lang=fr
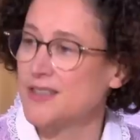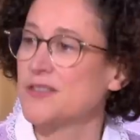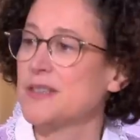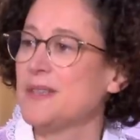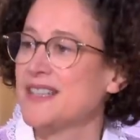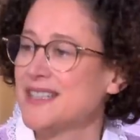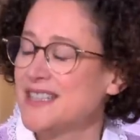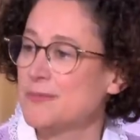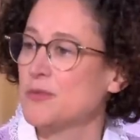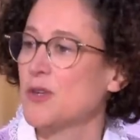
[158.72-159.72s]
dans des
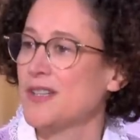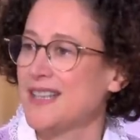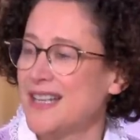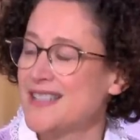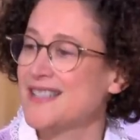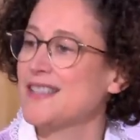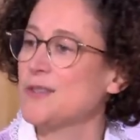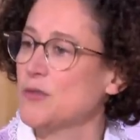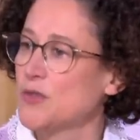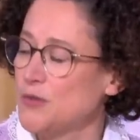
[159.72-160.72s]
mécanismes dans lesquels,
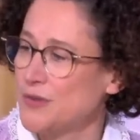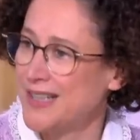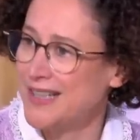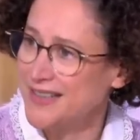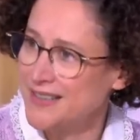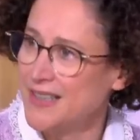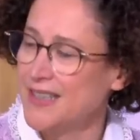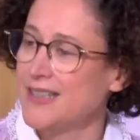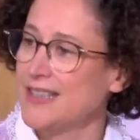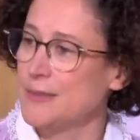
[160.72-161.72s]
si on donne une alerte,
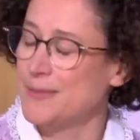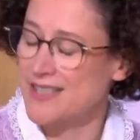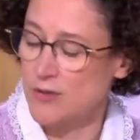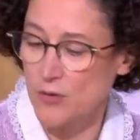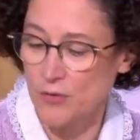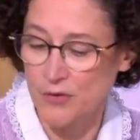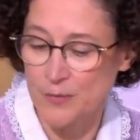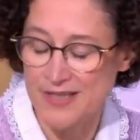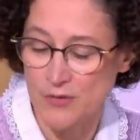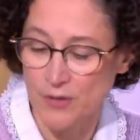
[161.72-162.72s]
ils baissent leur
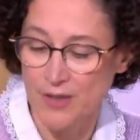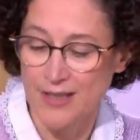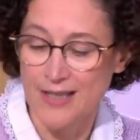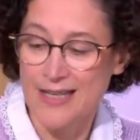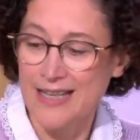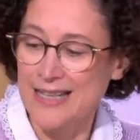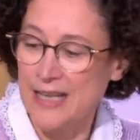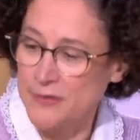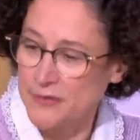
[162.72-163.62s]
consommation. La